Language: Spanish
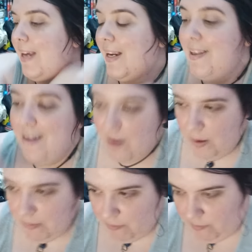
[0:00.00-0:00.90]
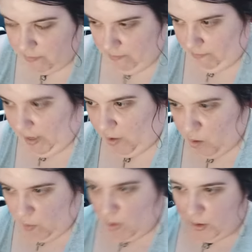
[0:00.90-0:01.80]
quería
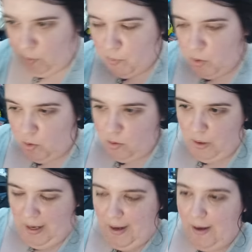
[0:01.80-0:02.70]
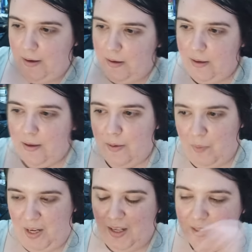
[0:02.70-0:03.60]
darle una vuelta un poco a eh,
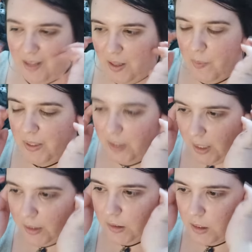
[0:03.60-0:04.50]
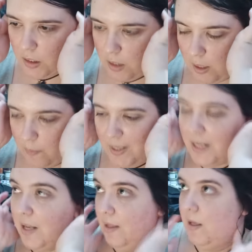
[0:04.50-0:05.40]
mi lista de pendientes y tal, más
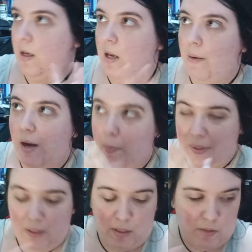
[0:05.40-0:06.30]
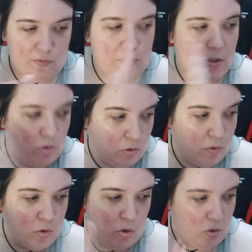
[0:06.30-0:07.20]
allá de que quiera bajar pendientes en físico y
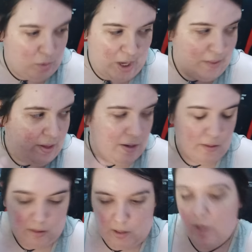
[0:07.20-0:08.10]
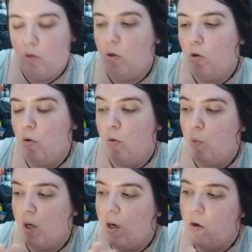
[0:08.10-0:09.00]
todo eso, y lo voy a hacer y lo tengo
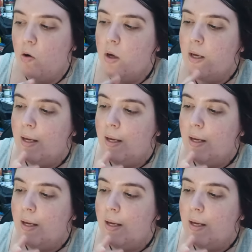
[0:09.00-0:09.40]
muy claro.